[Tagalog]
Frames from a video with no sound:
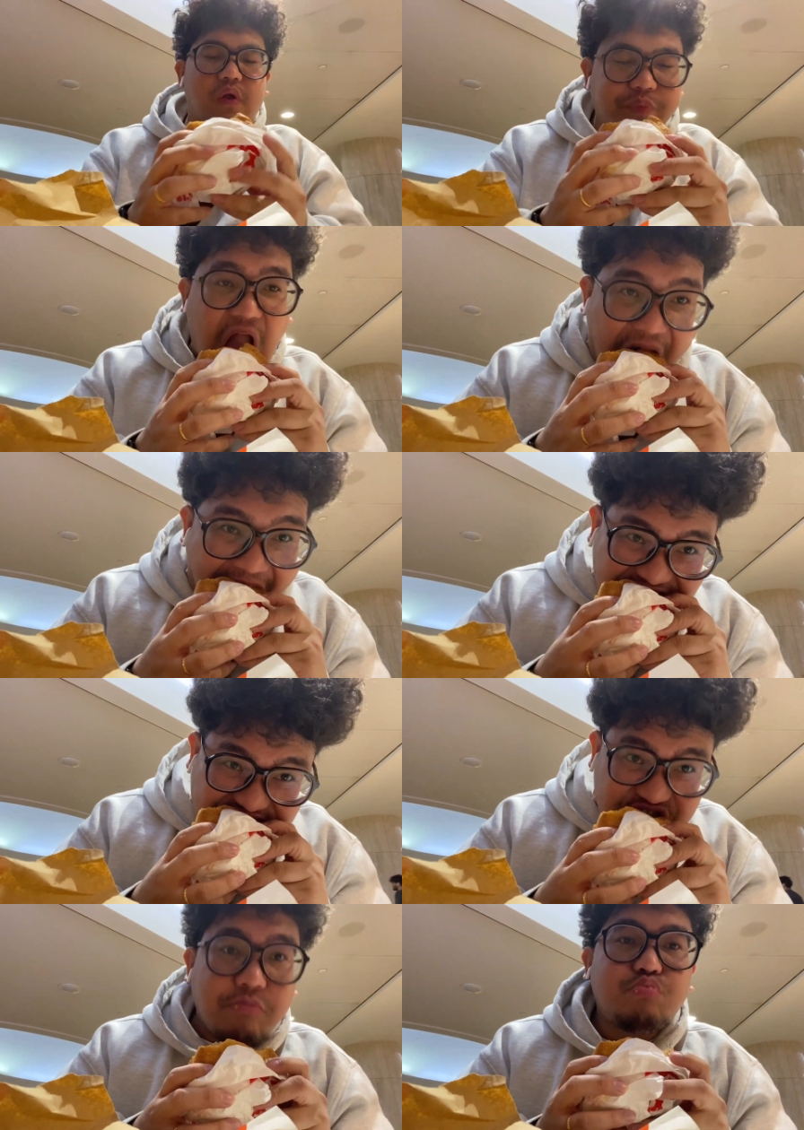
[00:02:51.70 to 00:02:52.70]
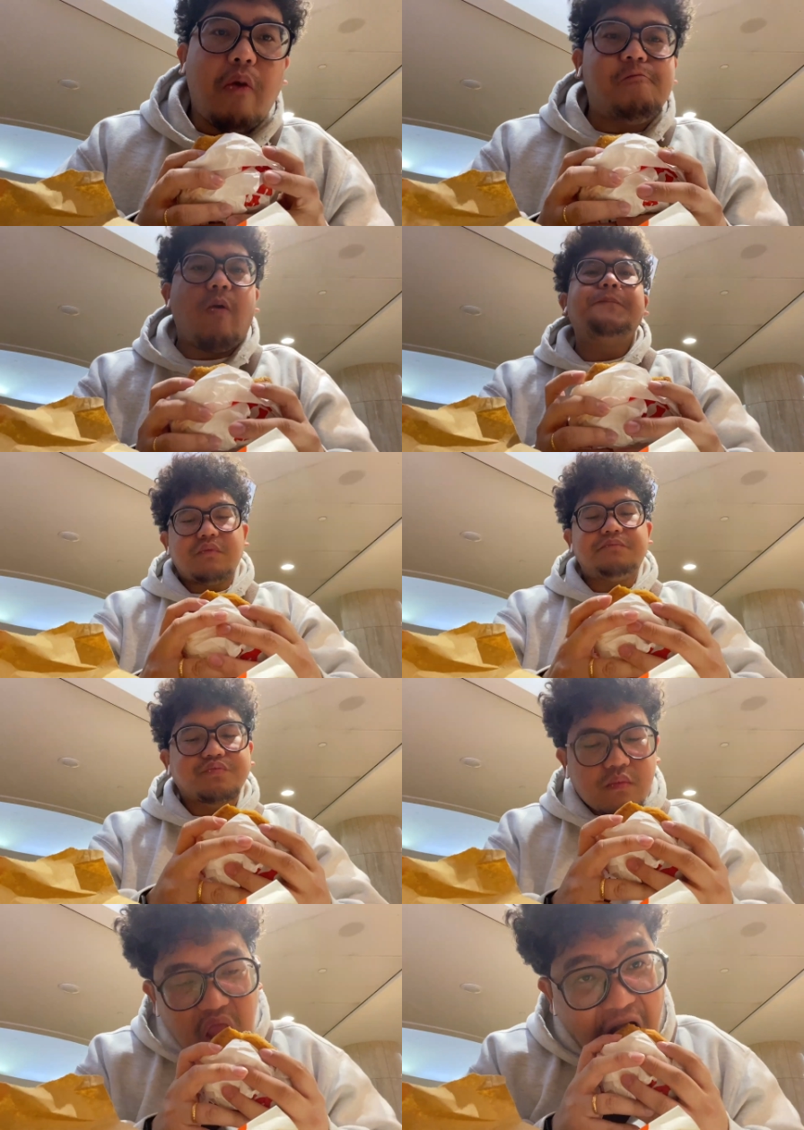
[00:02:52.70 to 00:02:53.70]
whopper sa french price.
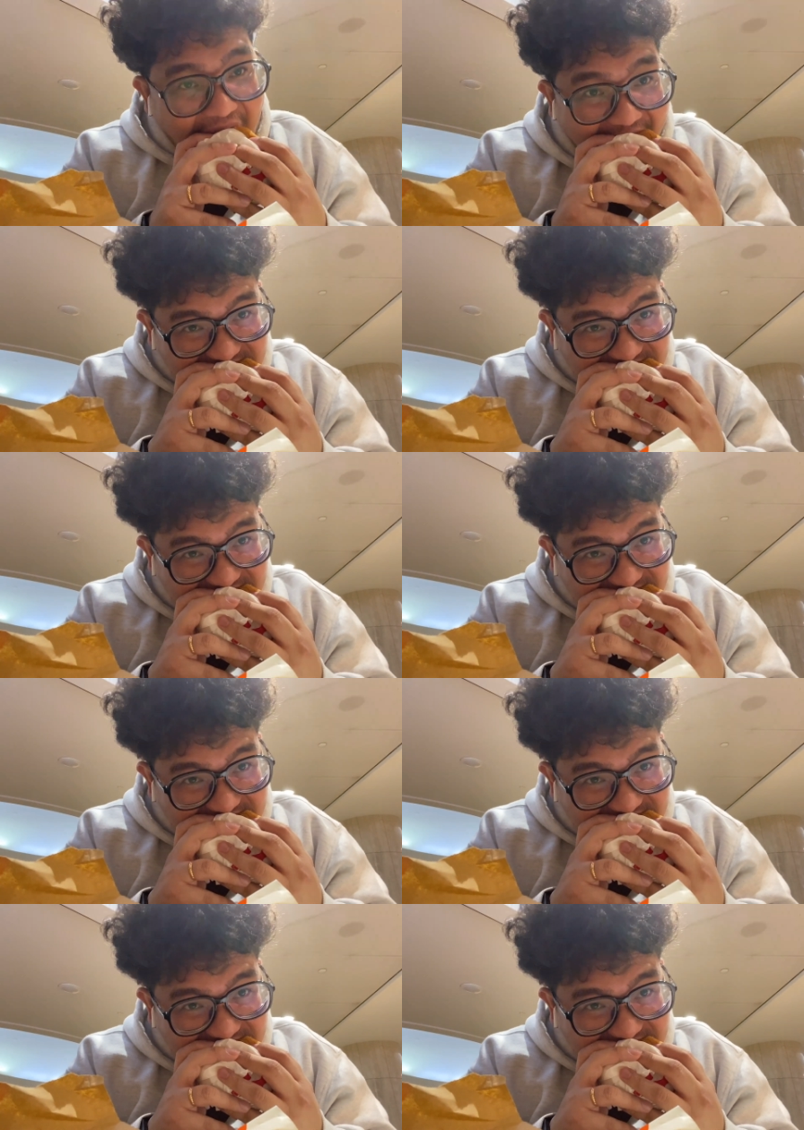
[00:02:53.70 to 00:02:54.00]
Anyway,